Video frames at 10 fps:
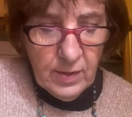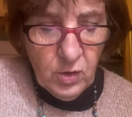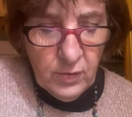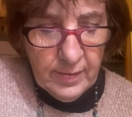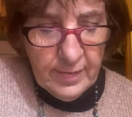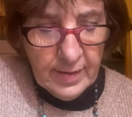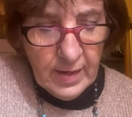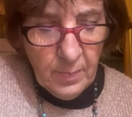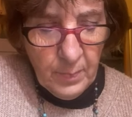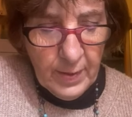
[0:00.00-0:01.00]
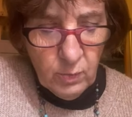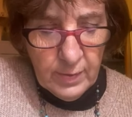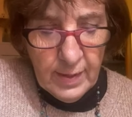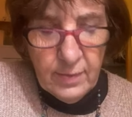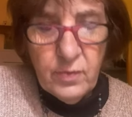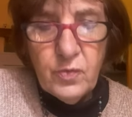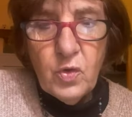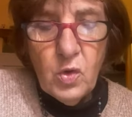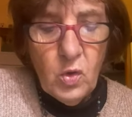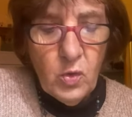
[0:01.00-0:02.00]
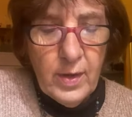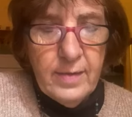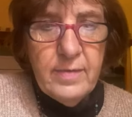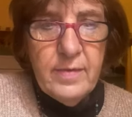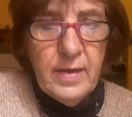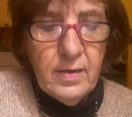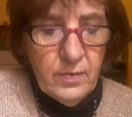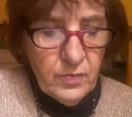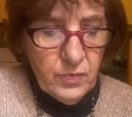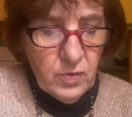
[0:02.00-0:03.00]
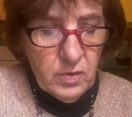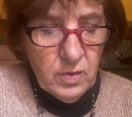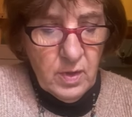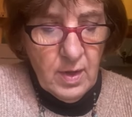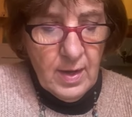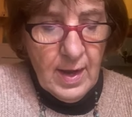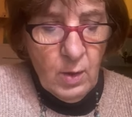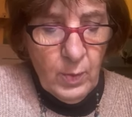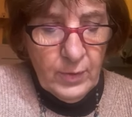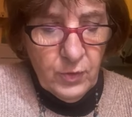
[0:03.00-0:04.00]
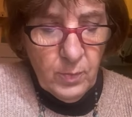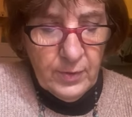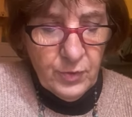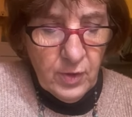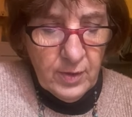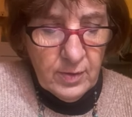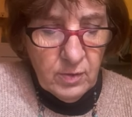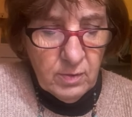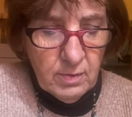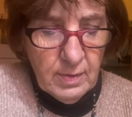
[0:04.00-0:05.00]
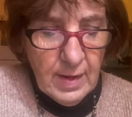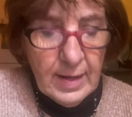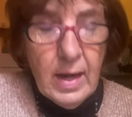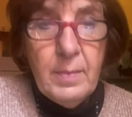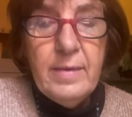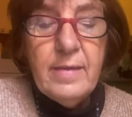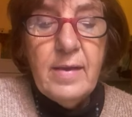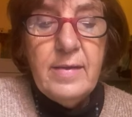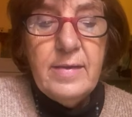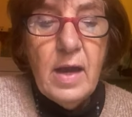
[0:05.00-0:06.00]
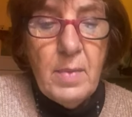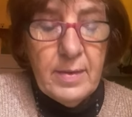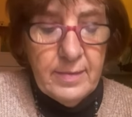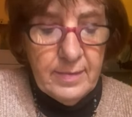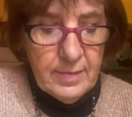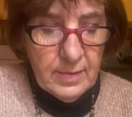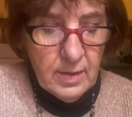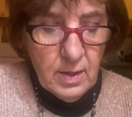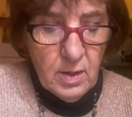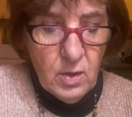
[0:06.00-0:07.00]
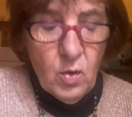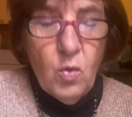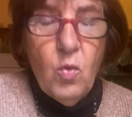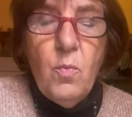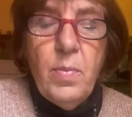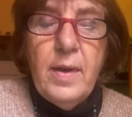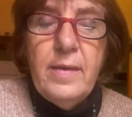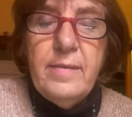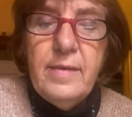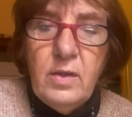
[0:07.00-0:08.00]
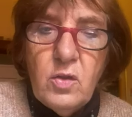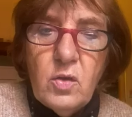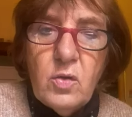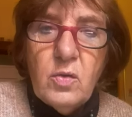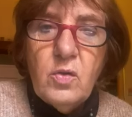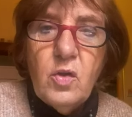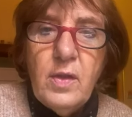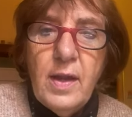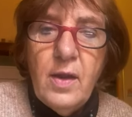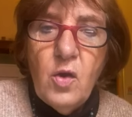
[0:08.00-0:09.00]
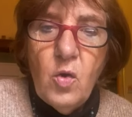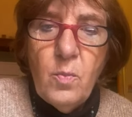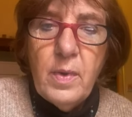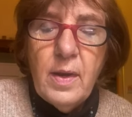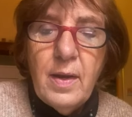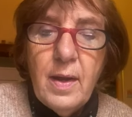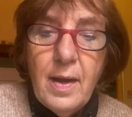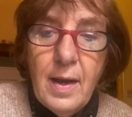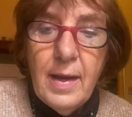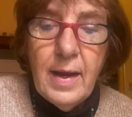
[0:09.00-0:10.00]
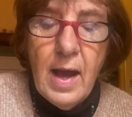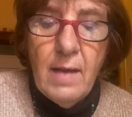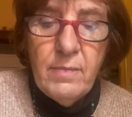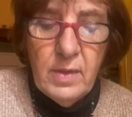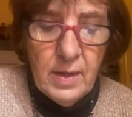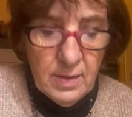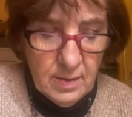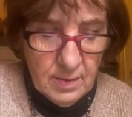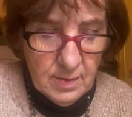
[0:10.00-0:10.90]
donde se respira un denso olor a incienso, a huesos brillando, a camisa en llamas. Un paisito donde la nombran Alejandra.